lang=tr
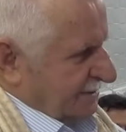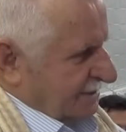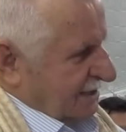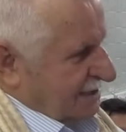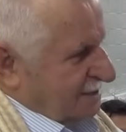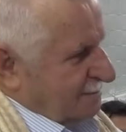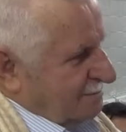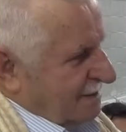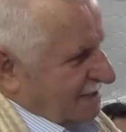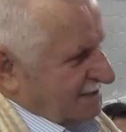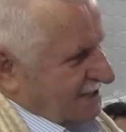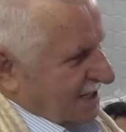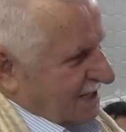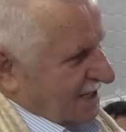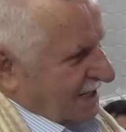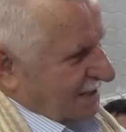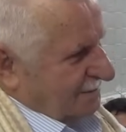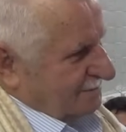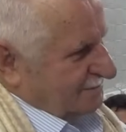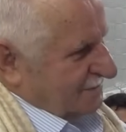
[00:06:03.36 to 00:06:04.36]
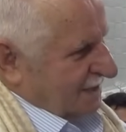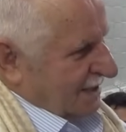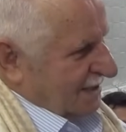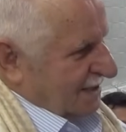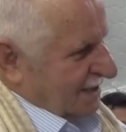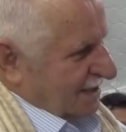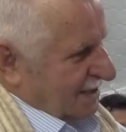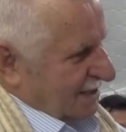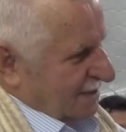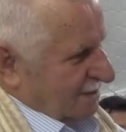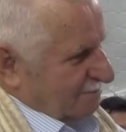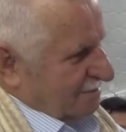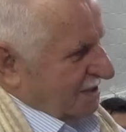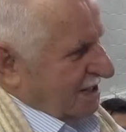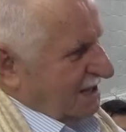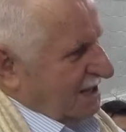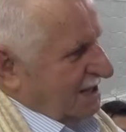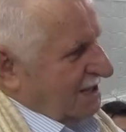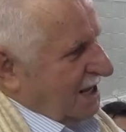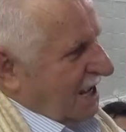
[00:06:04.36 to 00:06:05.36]
Dedim mesela bir
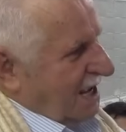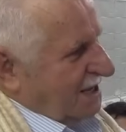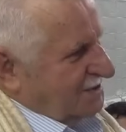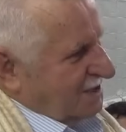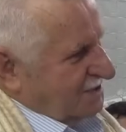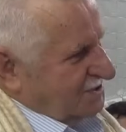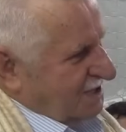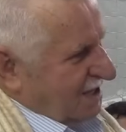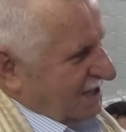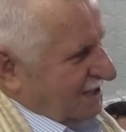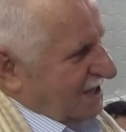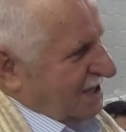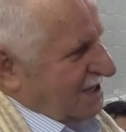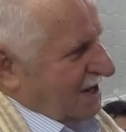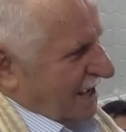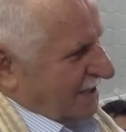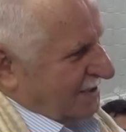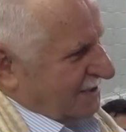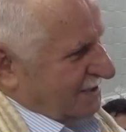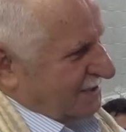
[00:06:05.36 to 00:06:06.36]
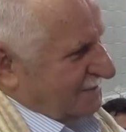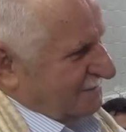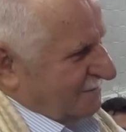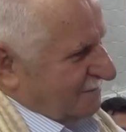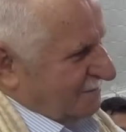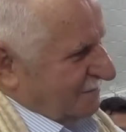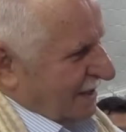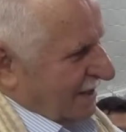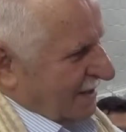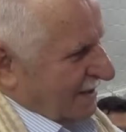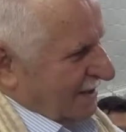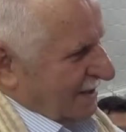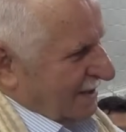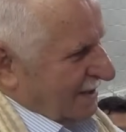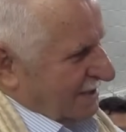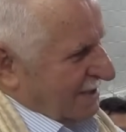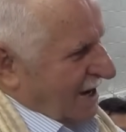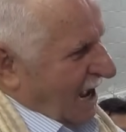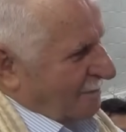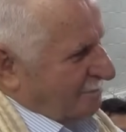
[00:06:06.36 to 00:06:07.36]
ineğe desek, inek
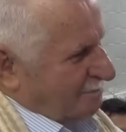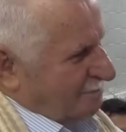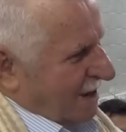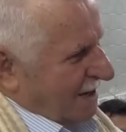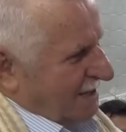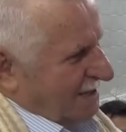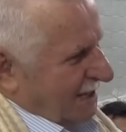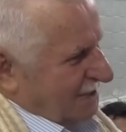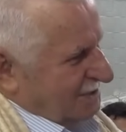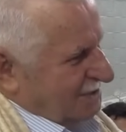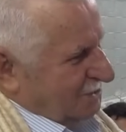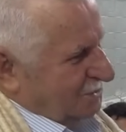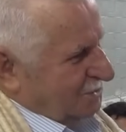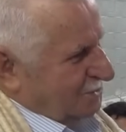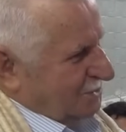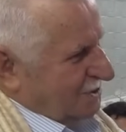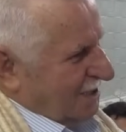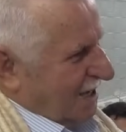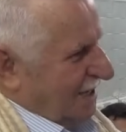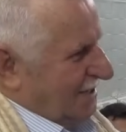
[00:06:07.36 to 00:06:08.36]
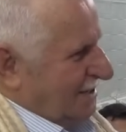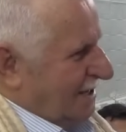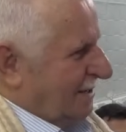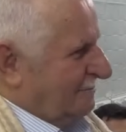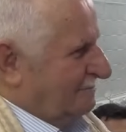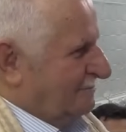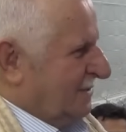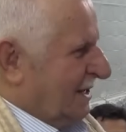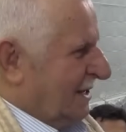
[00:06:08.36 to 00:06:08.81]
ne yapmaya geldin dünyaya?